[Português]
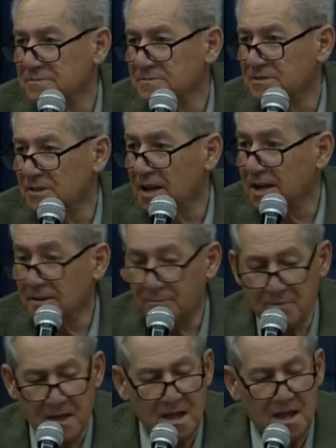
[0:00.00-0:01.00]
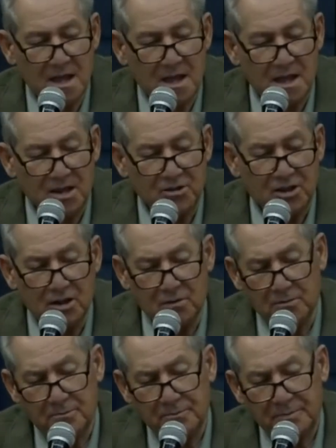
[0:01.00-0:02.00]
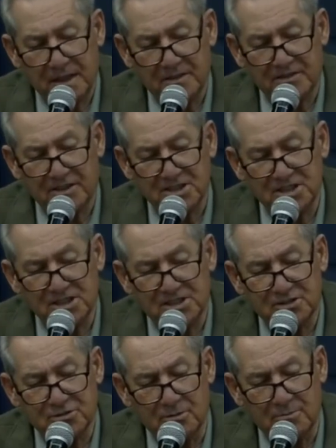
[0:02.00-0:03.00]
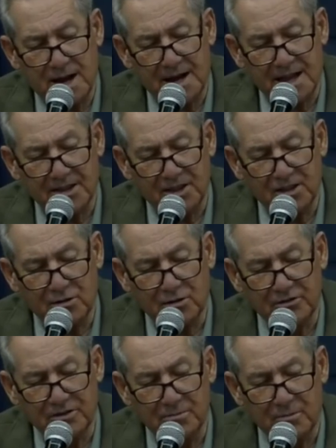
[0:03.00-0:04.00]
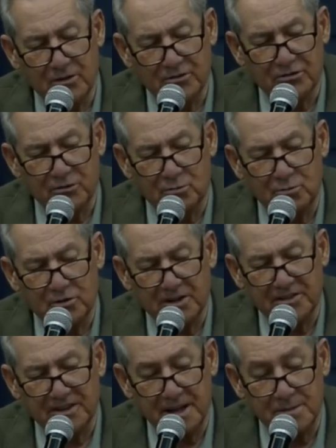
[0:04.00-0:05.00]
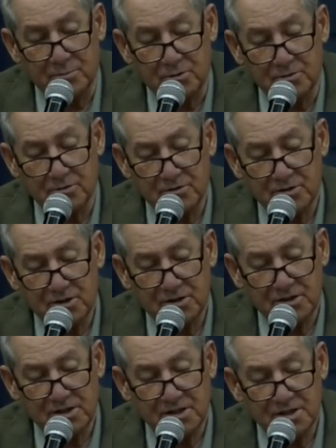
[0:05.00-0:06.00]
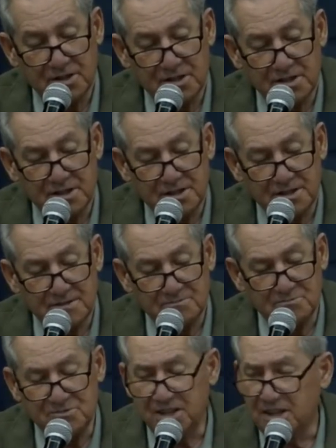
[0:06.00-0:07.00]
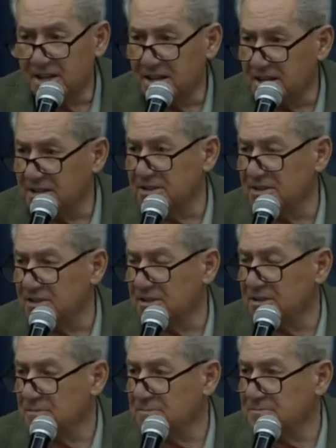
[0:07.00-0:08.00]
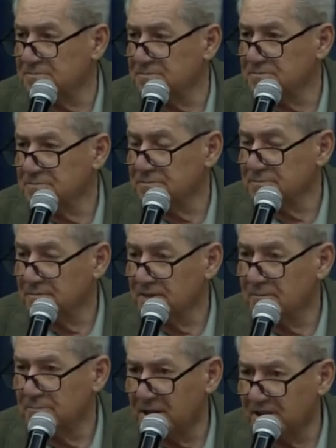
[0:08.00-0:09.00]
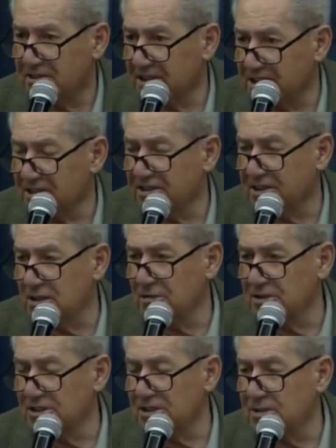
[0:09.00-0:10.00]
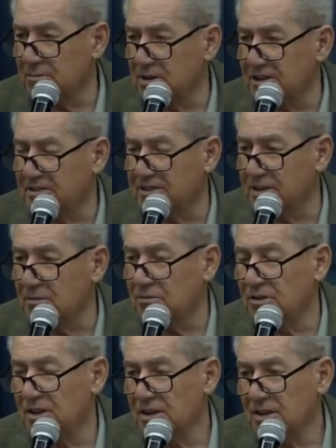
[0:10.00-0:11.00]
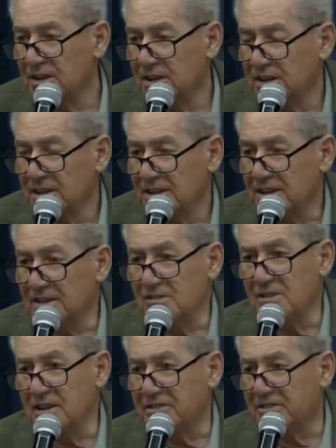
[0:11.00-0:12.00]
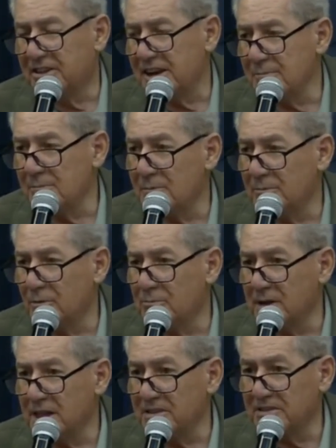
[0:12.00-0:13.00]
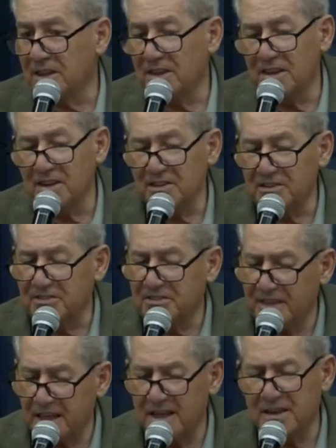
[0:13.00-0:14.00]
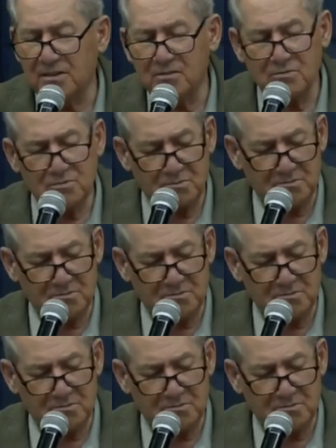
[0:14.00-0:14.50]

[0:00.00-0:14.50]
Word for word: É? Então, se a gente tomar aqui os irmãos como exemplo, de grande perseguição e tribulação, em extrema pobreza, eles deram